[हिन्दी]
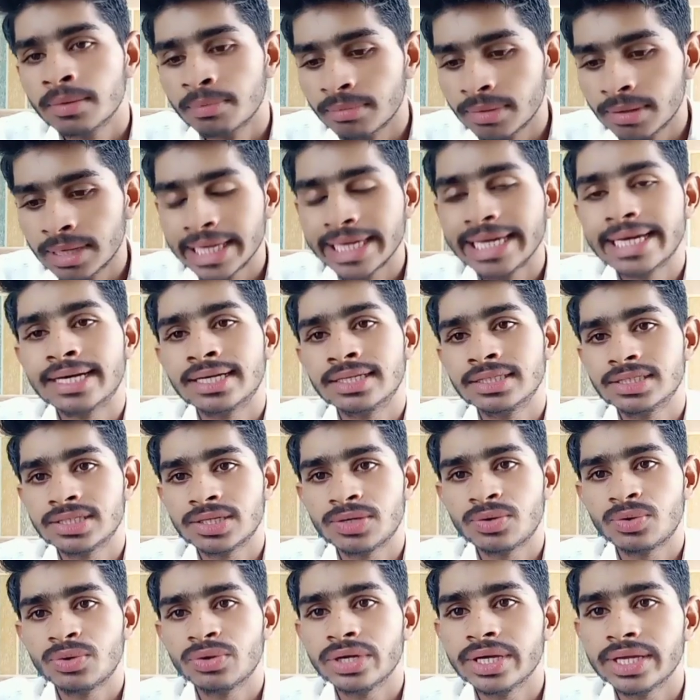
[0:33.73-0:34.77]
मणिकांत
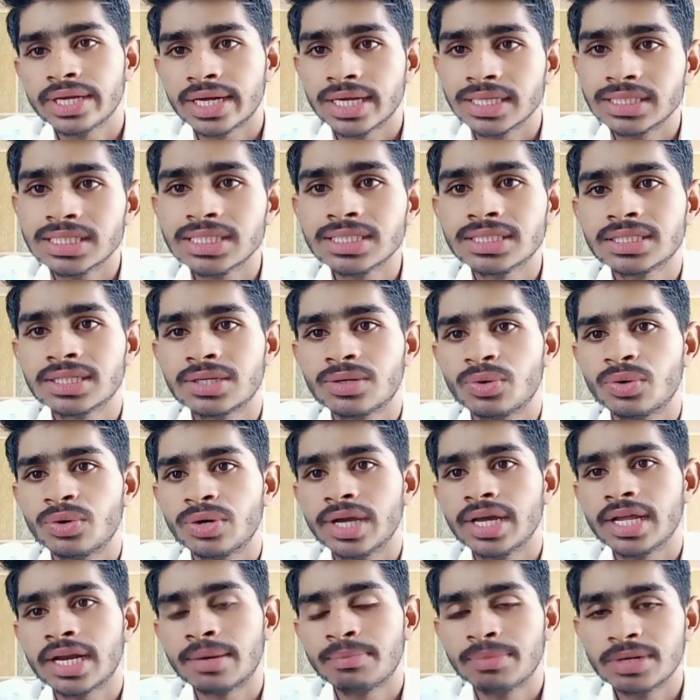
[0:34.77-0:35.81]
सर हो गए राजेश सर हो
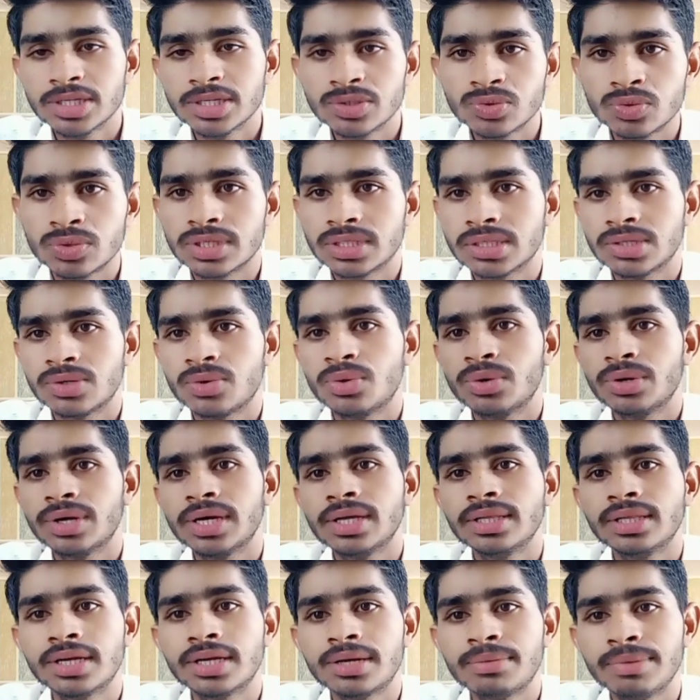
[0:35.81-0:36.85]
गए रामेश्वर सर हो
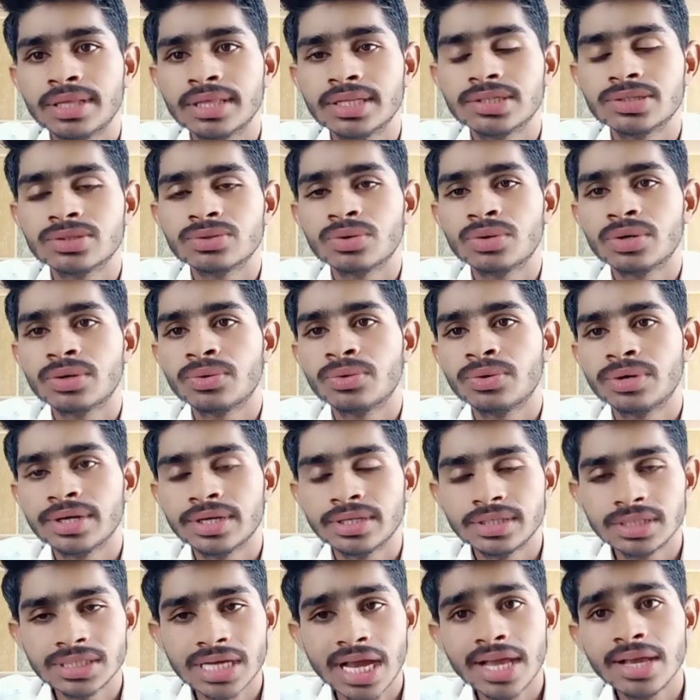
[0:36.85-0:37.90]
गए धर्मेंद्र सर हो
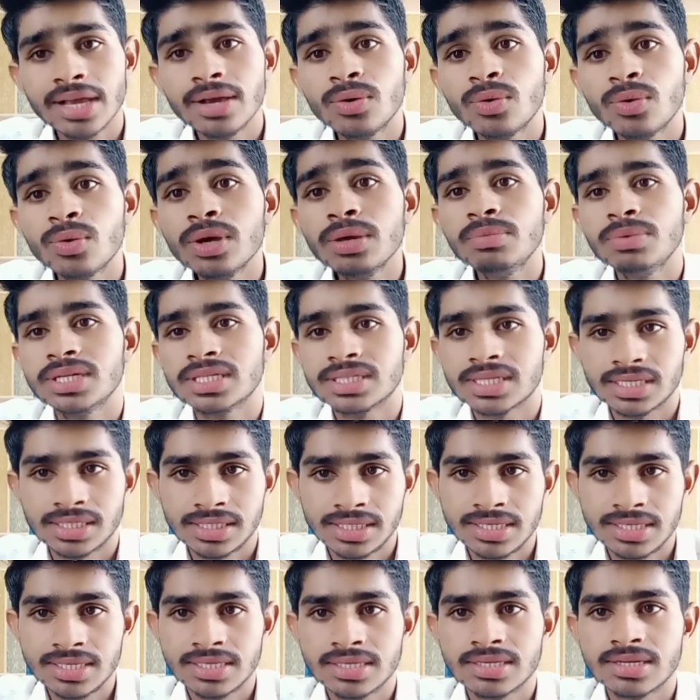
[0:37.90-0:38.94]
गए चाहे कोई भी
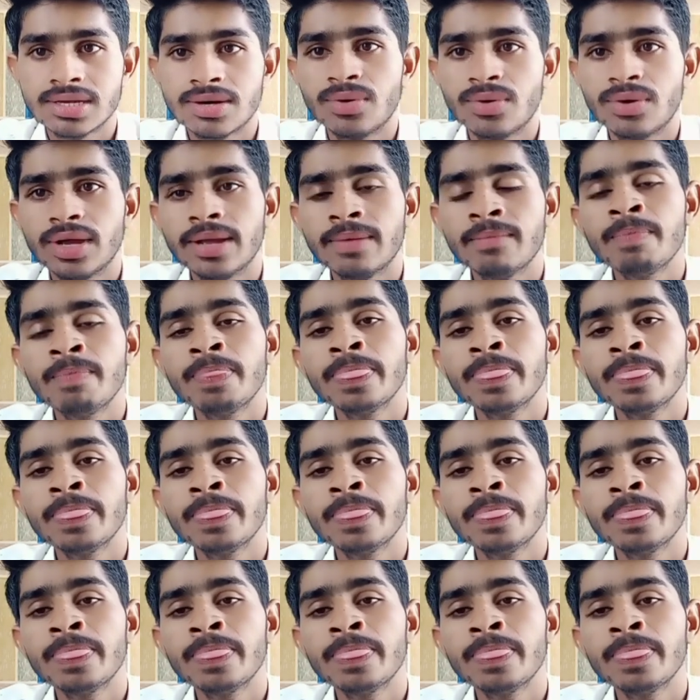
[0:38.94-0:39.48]
सचिन सर हो गए